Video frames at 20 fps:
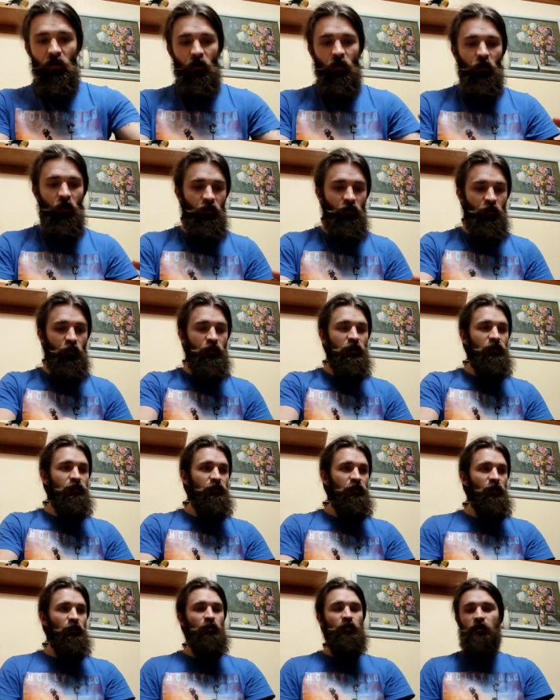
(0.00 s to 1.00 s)
он будет
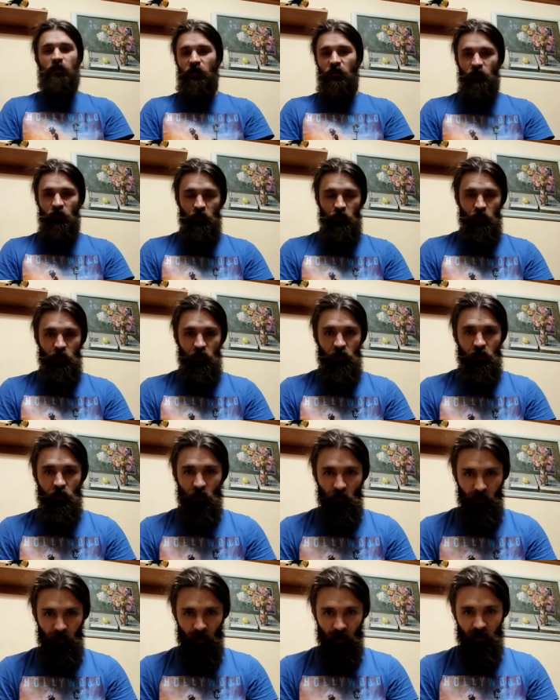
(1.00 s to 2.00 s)
в иллюзии, ему будет
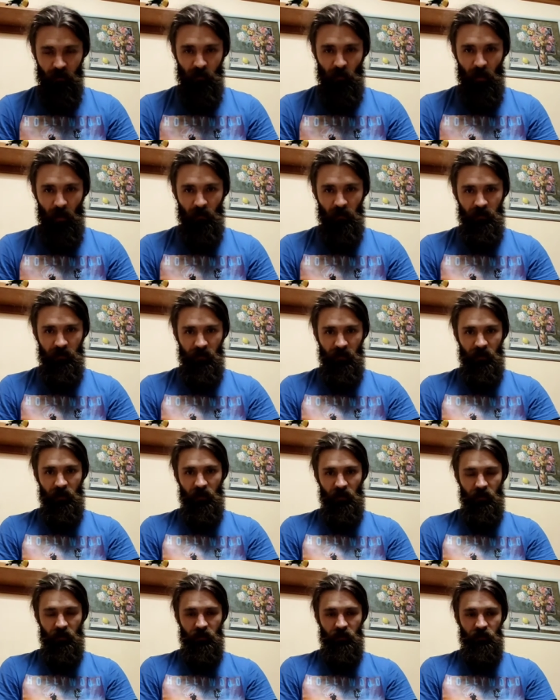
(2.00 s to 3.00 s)
трудно избавиться
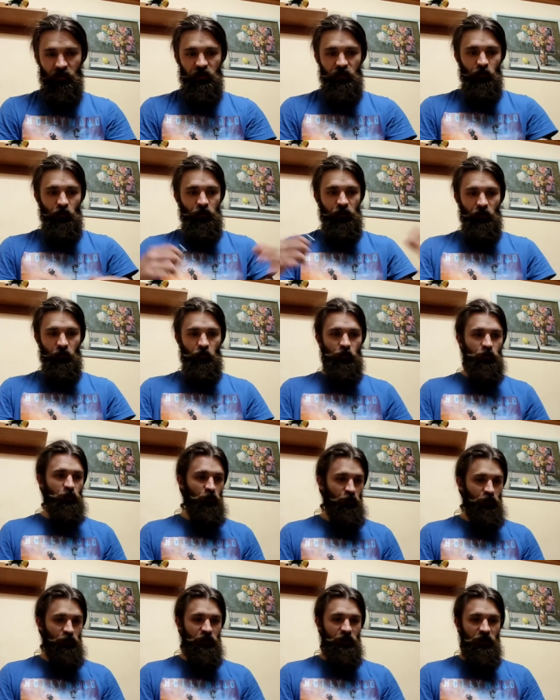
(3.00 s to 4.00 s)
от всего того,
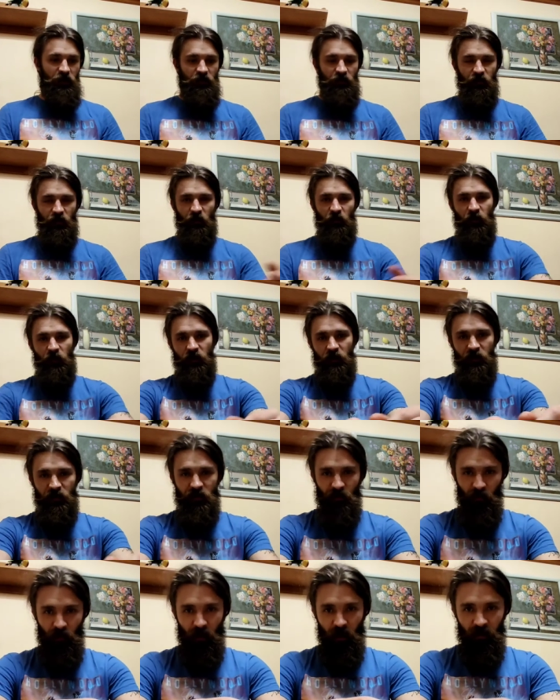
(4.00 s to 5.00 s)
что он здесь в этом мире
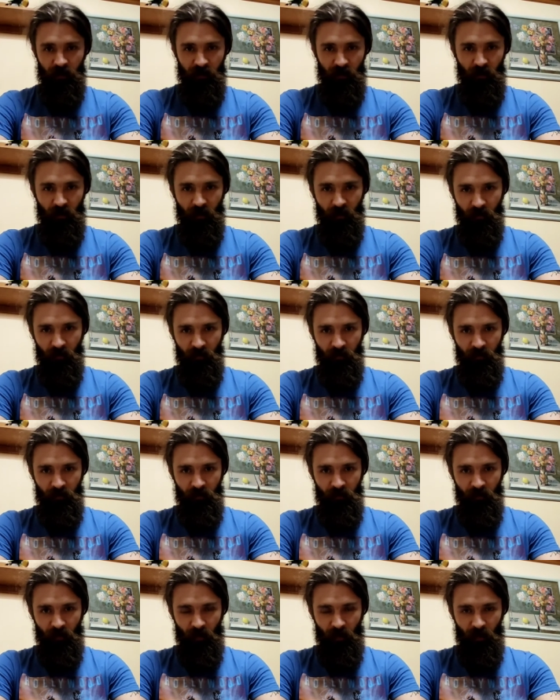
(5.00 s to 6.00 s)
насобирал себе.
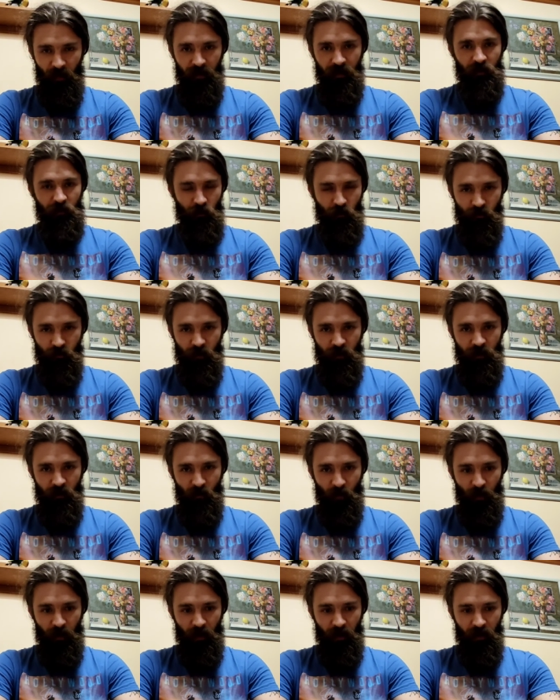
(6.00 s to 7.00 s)
Это тоже важно
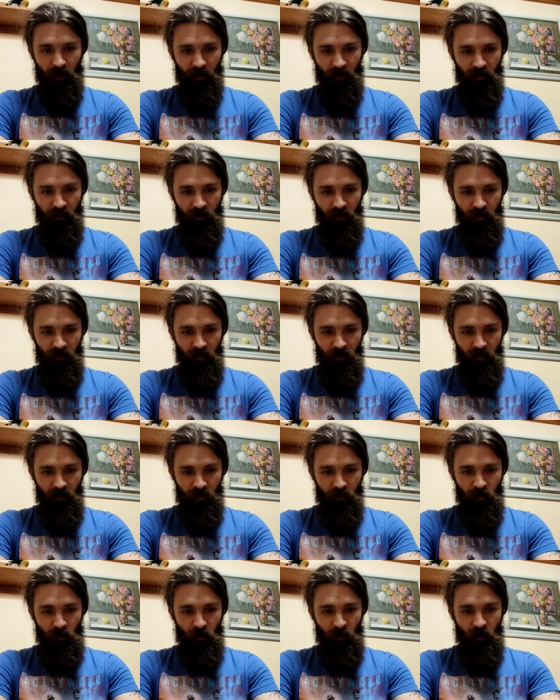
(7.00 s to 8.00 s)
понять.
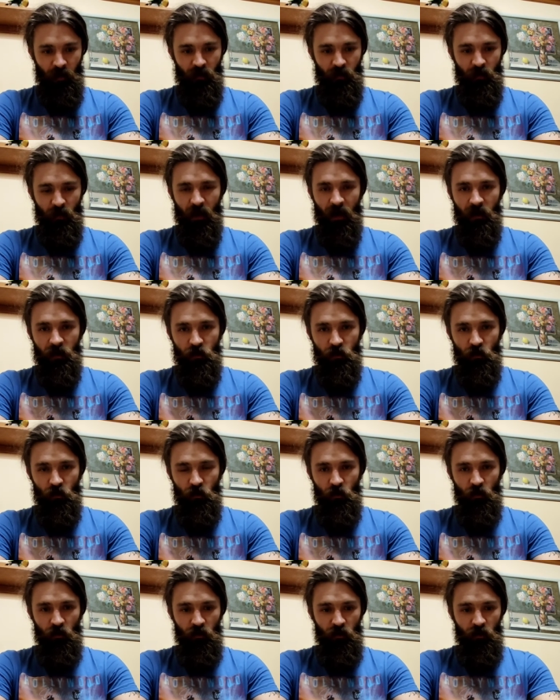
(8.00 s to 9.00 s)
Что, понимаешь,
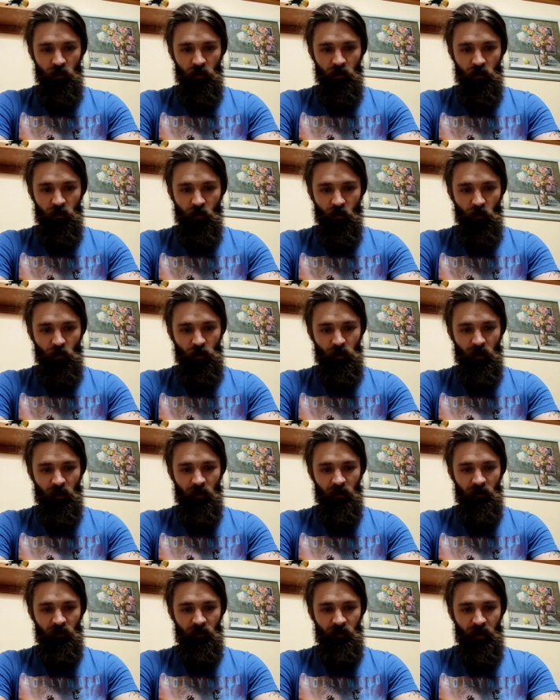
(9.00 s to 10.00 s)
богачу
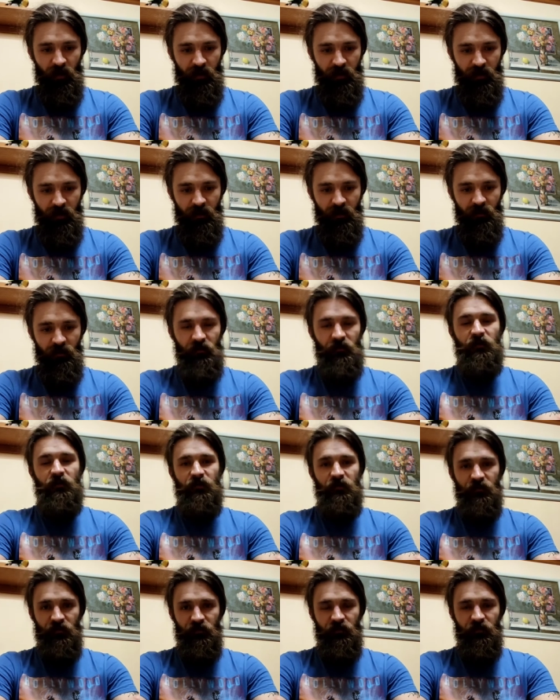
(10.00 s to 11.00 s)
трудно войти,
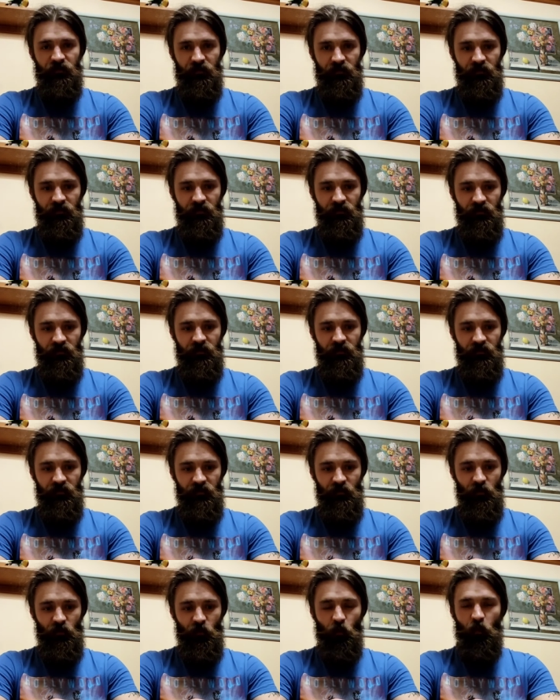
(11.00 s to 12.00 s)
в,
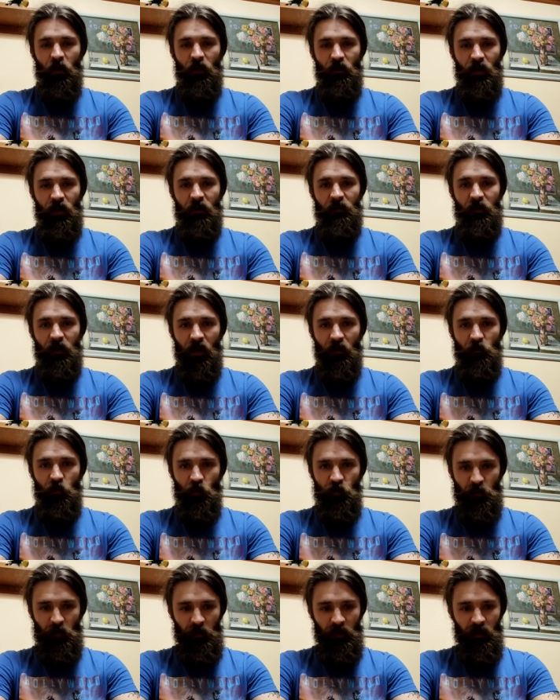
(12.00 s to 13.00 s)
ну, грубо говоря, в храм
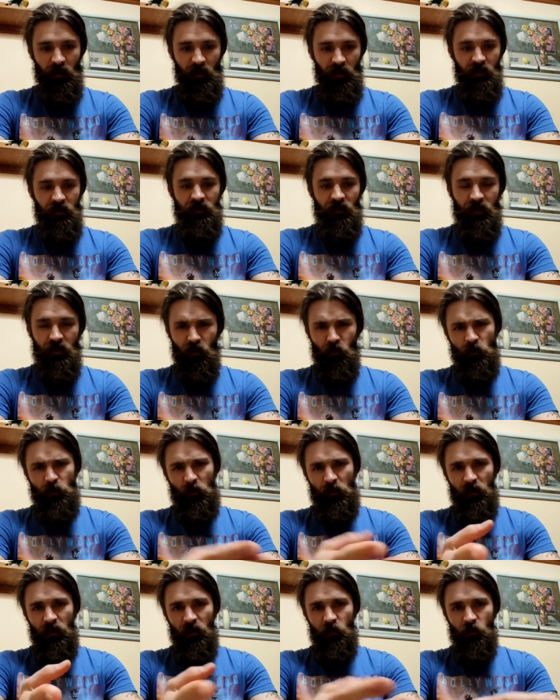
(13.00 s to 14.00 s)
Господа. Кстати, о
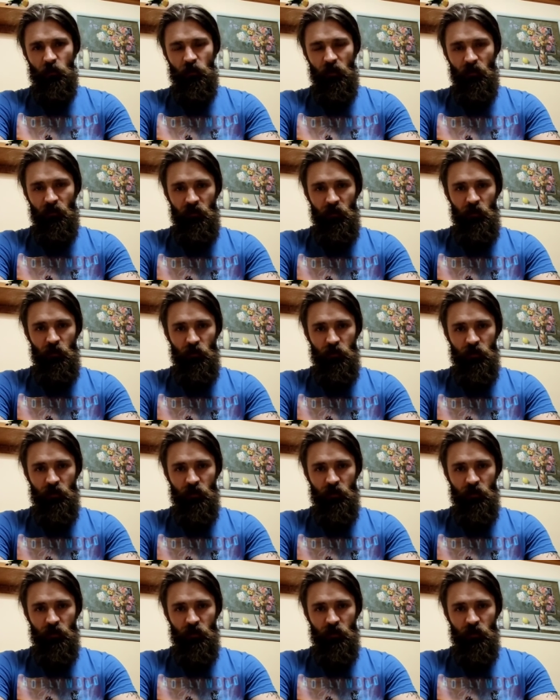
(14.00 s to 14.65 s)
Господе я тоже там видео